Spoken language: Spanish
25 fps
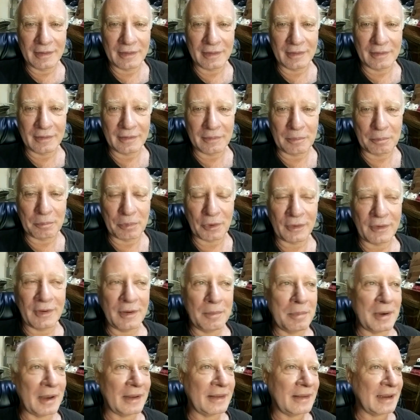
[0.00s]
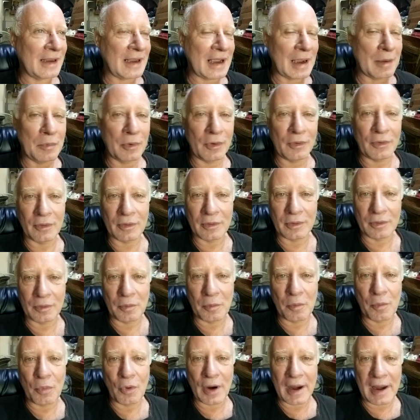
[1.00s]
eh, pues sí, platicamos
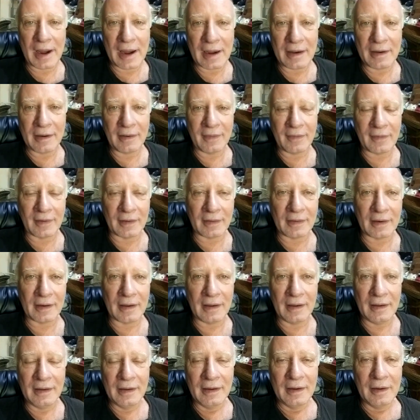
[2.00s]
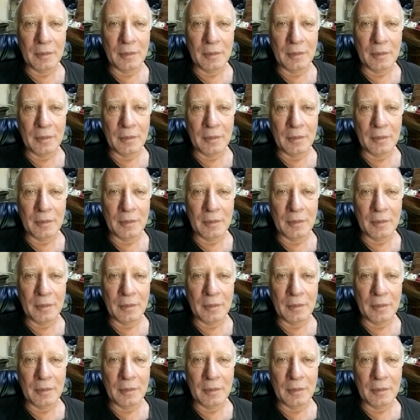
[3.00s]
un, buen, etcétera,